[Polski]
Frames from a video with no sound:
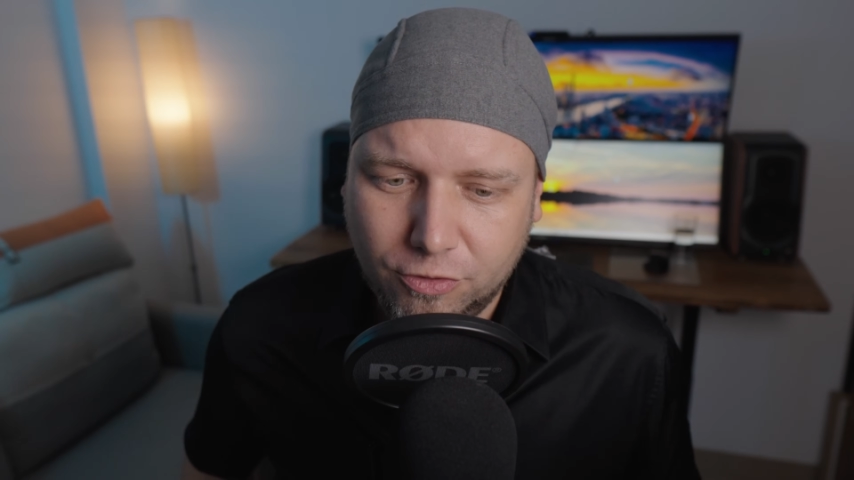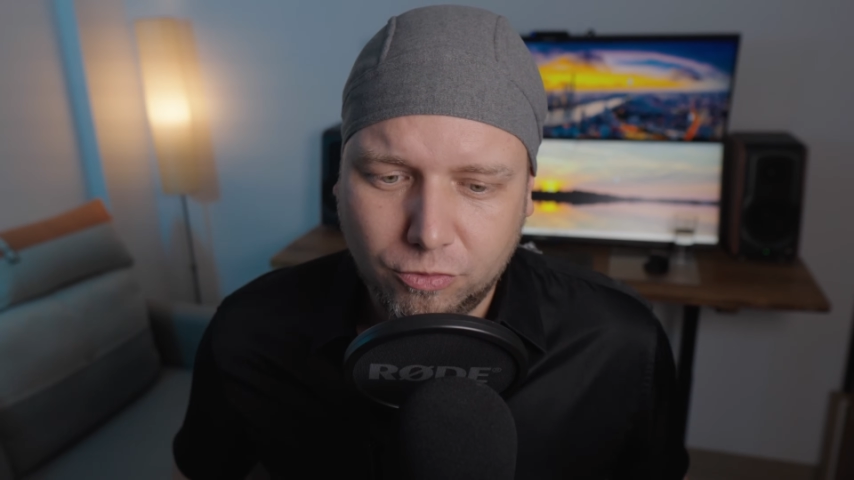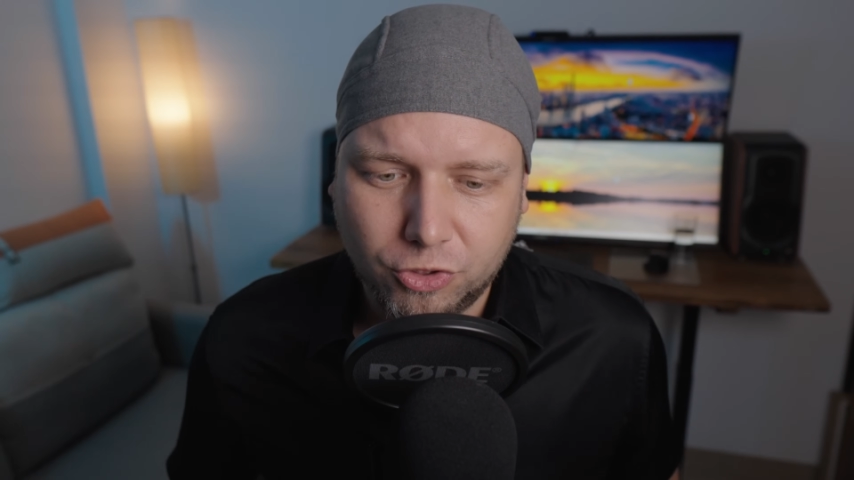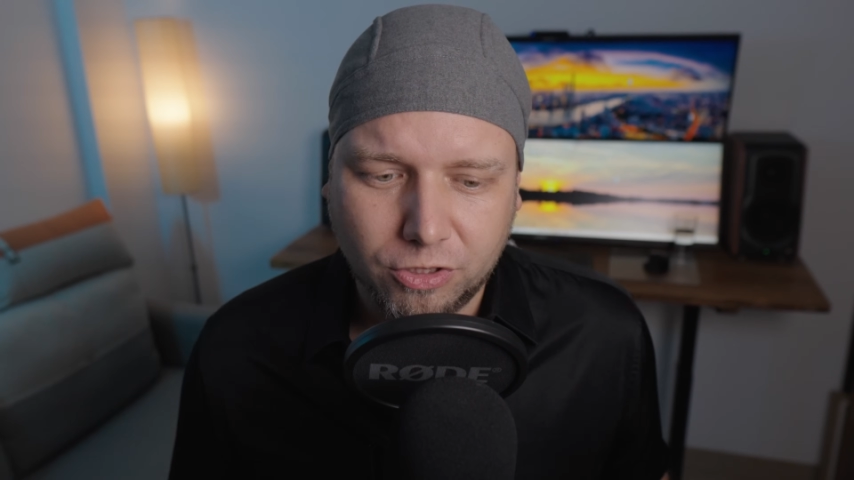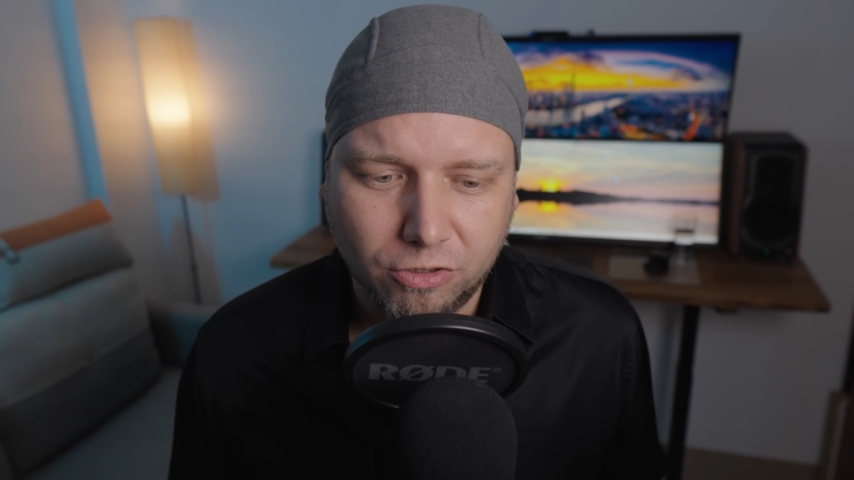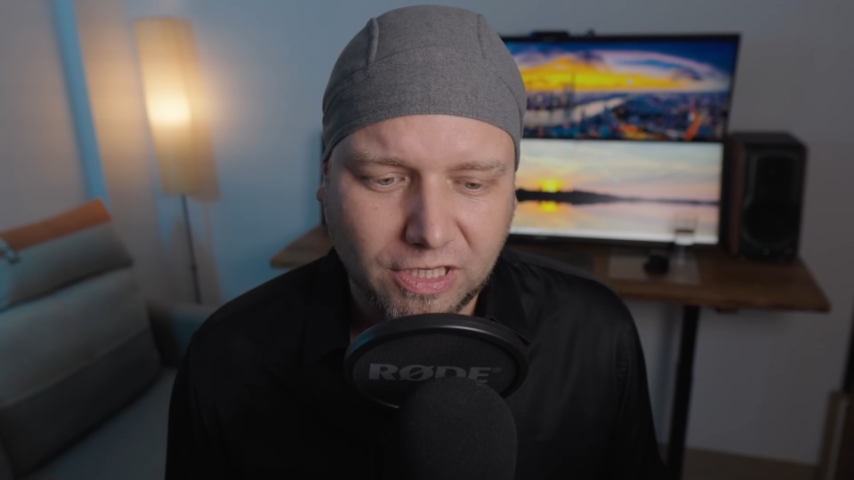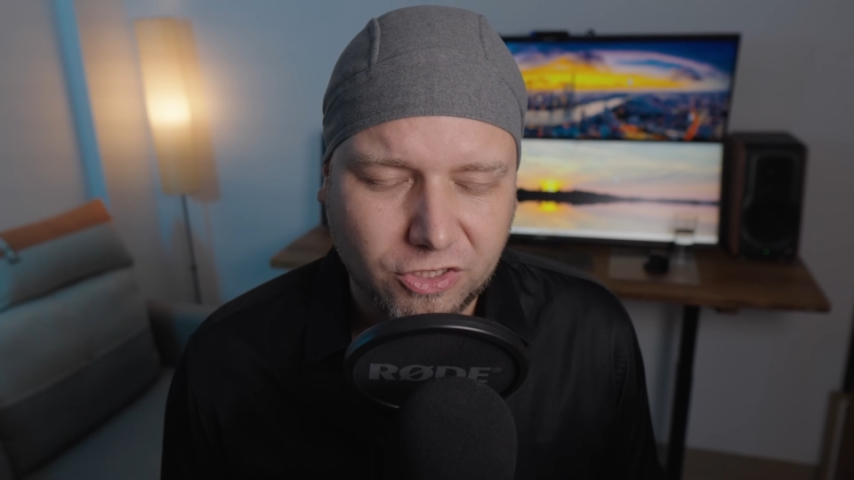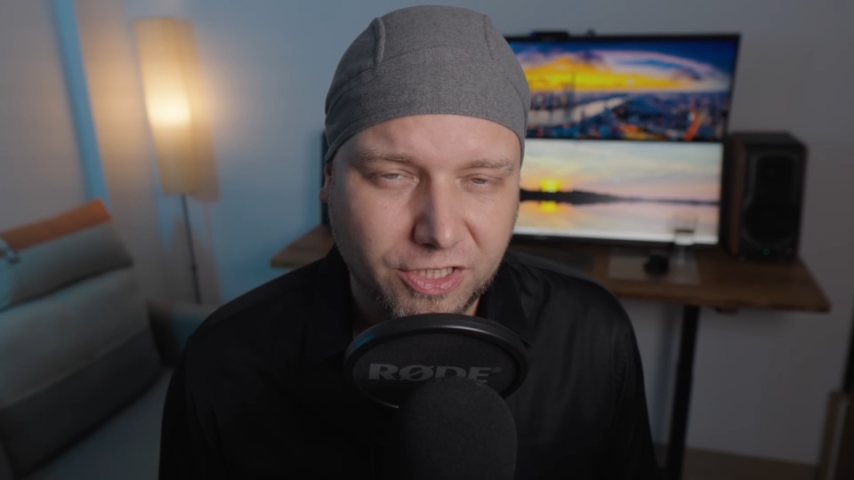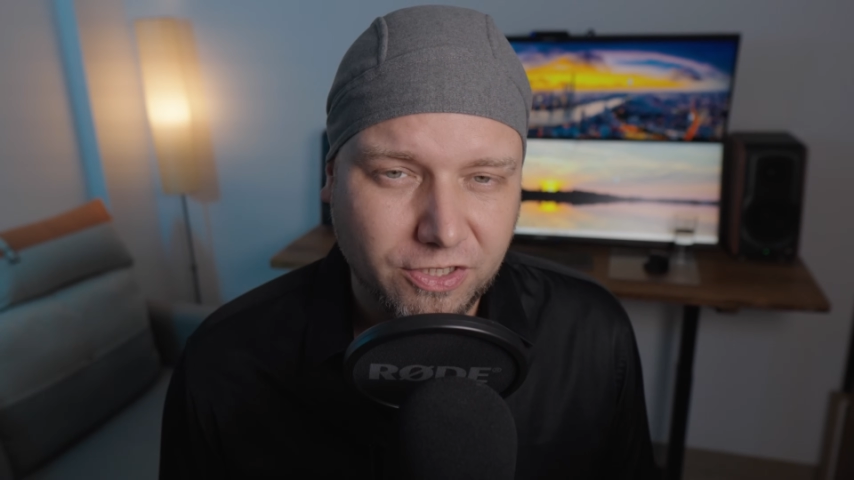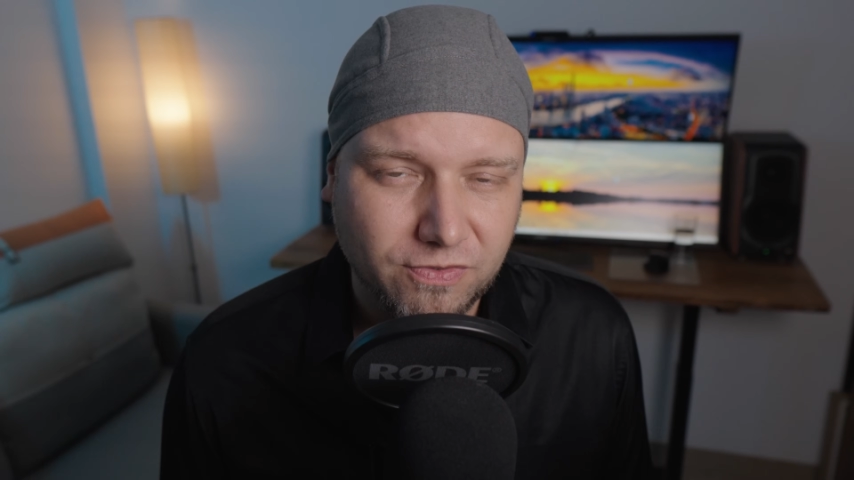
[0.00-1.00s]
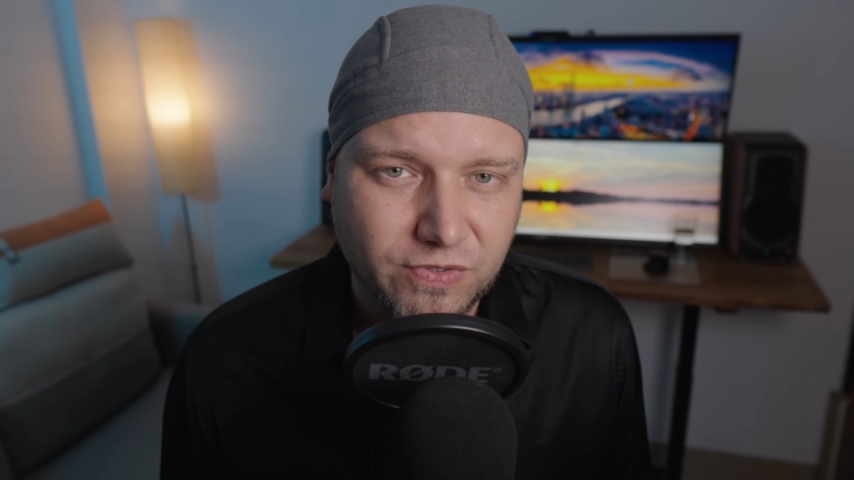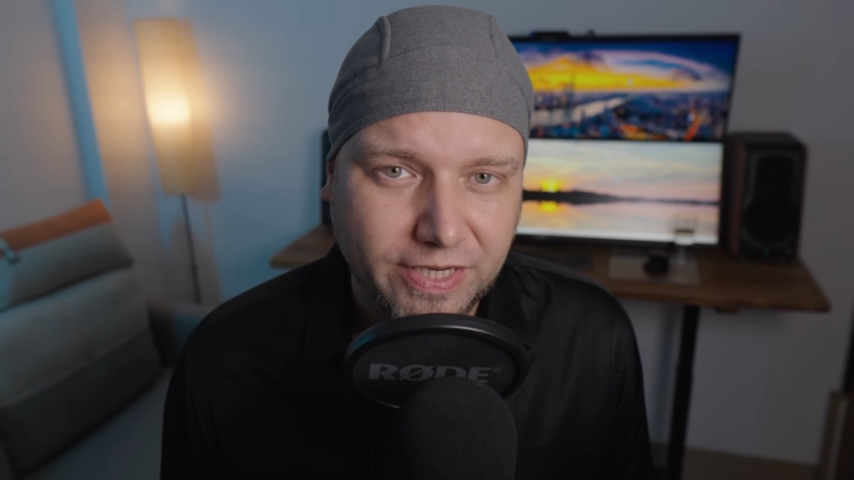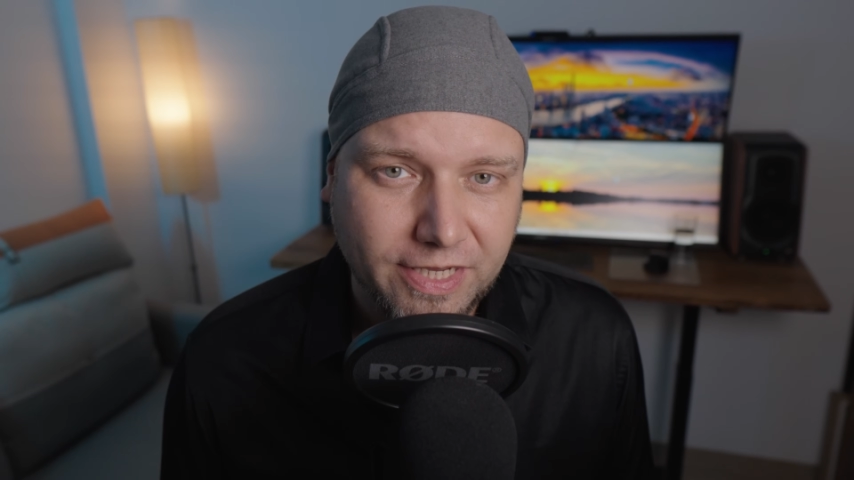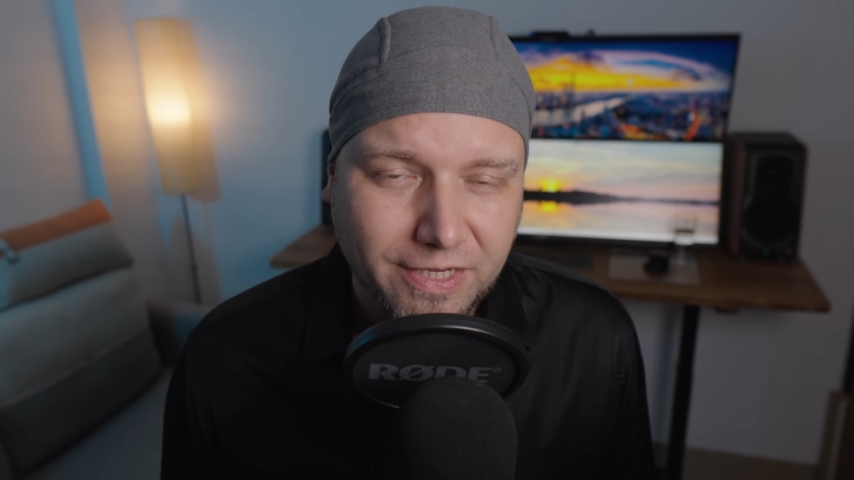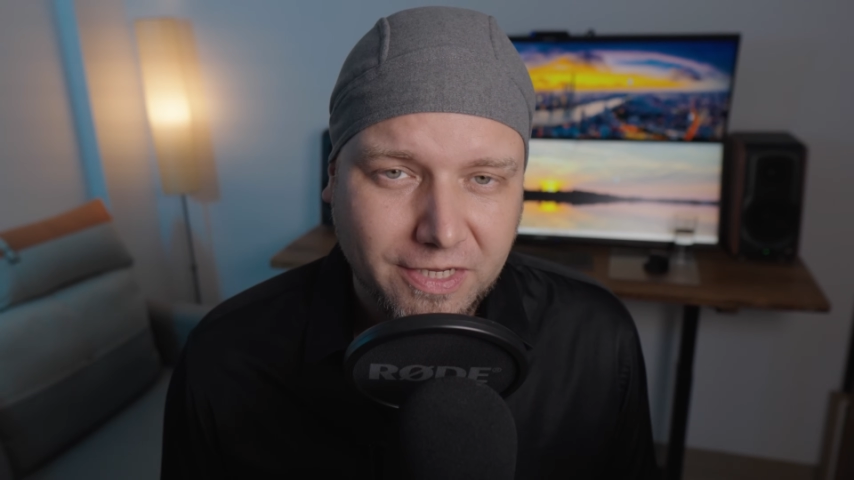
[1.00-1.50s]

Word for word: już otaczające,